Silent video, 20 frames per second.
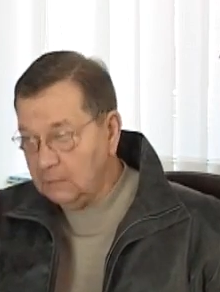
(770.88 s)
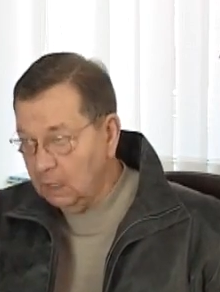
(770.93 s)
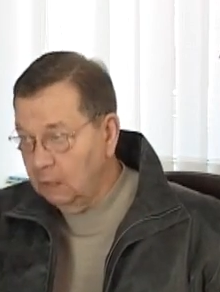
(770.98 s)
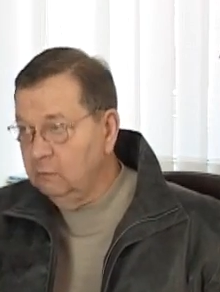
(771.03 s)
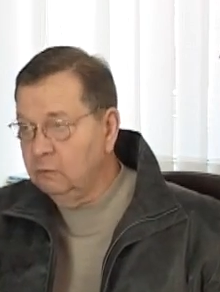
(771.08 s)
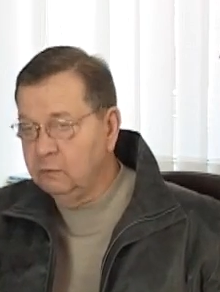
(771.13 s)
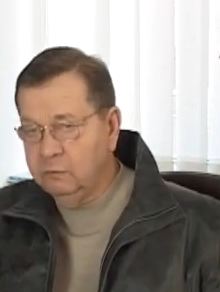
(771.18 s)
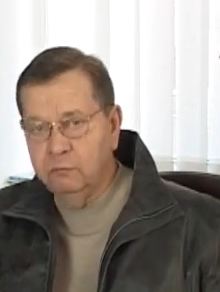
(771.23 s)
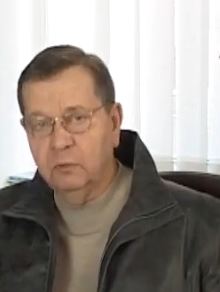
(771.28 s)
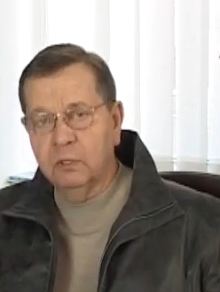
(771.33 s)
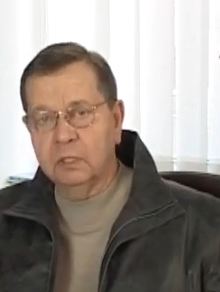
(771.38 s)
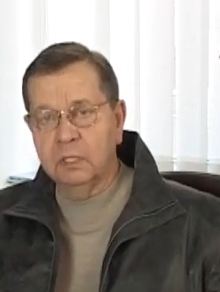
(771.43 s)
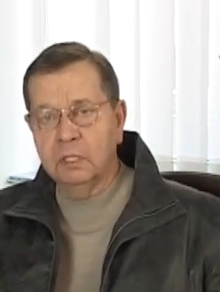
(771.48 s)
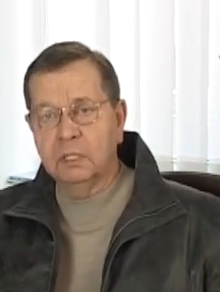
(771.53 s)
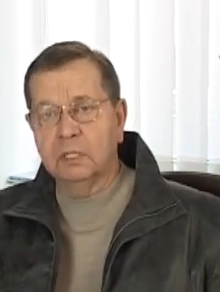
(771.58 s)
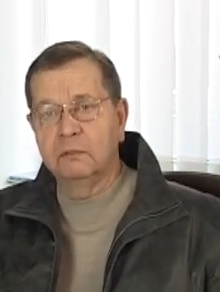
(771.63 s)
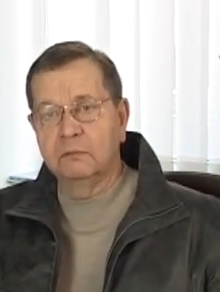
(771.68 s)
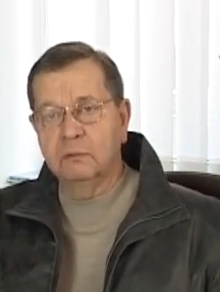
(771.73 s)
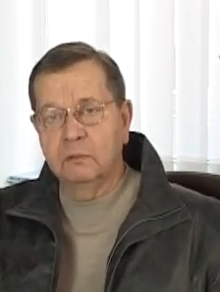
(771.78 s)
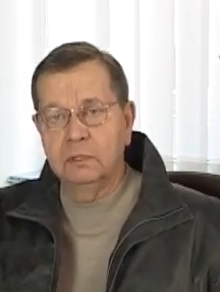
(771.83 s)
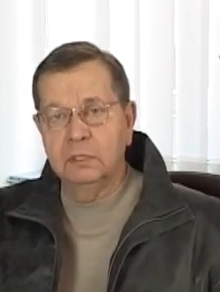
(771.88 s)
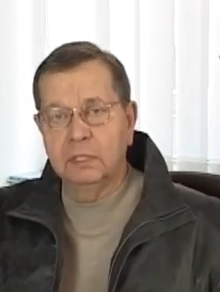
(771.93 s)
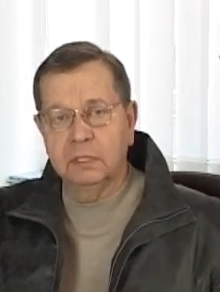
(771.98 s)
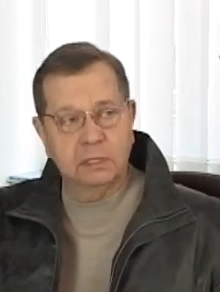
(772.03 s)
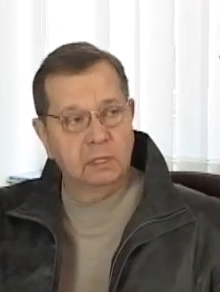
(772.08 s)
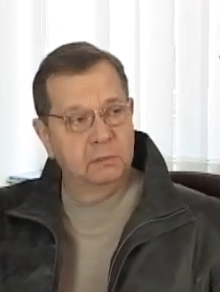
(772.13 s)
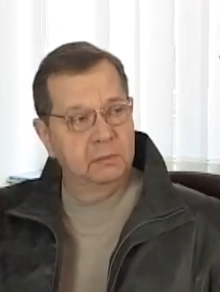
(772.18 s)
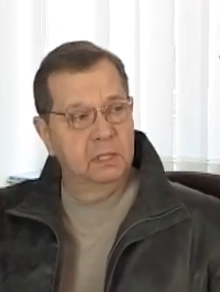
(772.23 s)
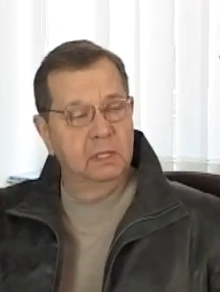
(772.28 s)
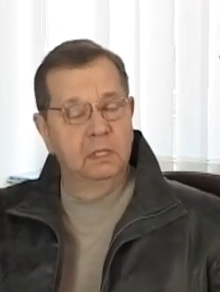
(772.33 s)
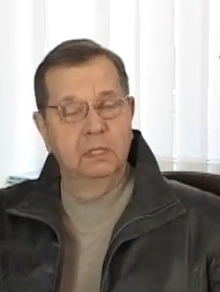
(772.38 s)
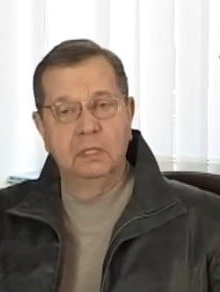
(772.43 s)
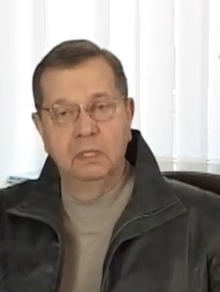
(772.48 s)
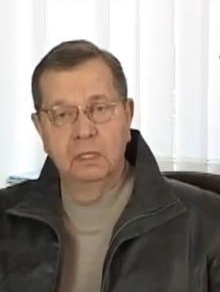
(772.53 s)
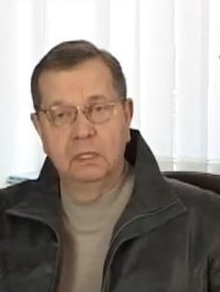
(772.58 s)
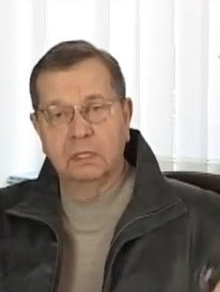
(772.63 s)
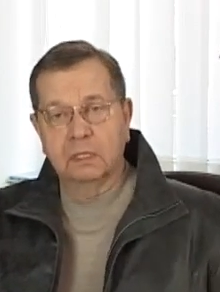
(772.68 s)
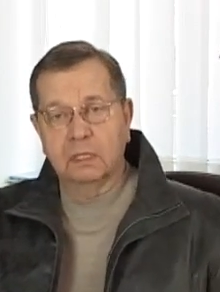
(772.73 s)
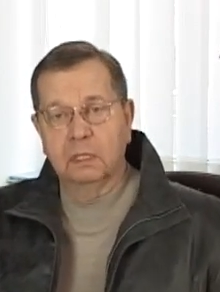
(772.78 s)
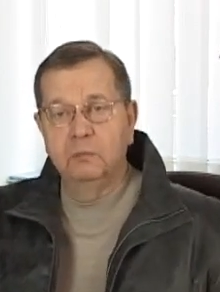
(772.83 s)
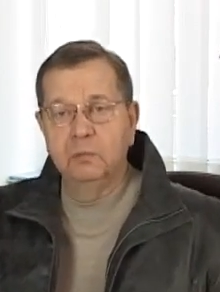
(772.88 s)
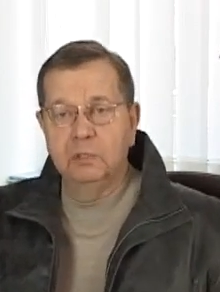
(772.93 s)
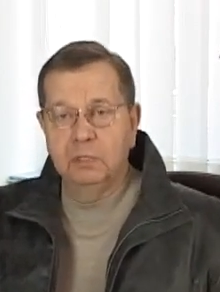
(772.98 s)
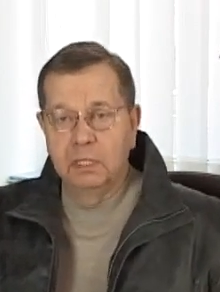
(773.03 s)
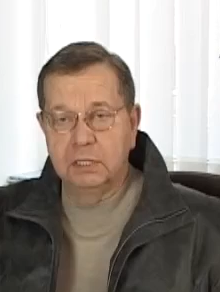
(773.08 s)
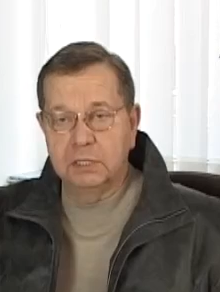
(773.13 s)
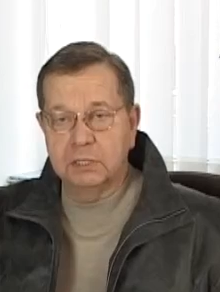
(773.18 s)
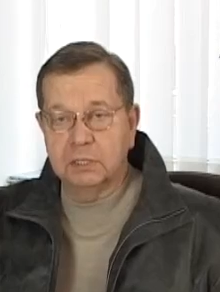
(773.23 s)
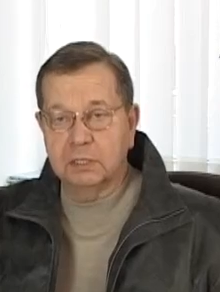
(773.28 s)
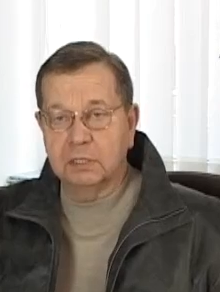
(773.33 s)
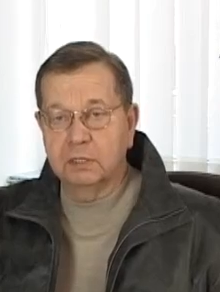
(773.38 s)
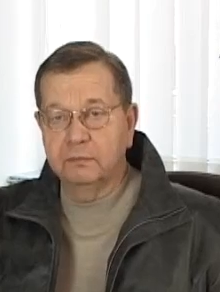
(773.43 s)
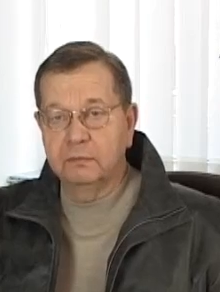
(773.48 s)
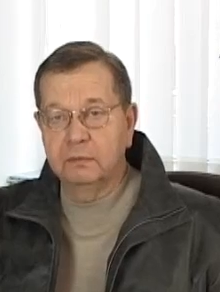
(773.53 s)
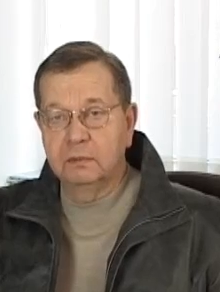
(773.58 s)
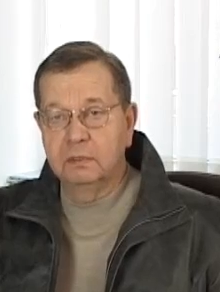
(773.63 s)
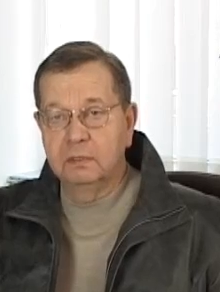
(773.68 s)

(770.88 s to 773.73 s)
Ну, дворников гонят там и коммунальщиков.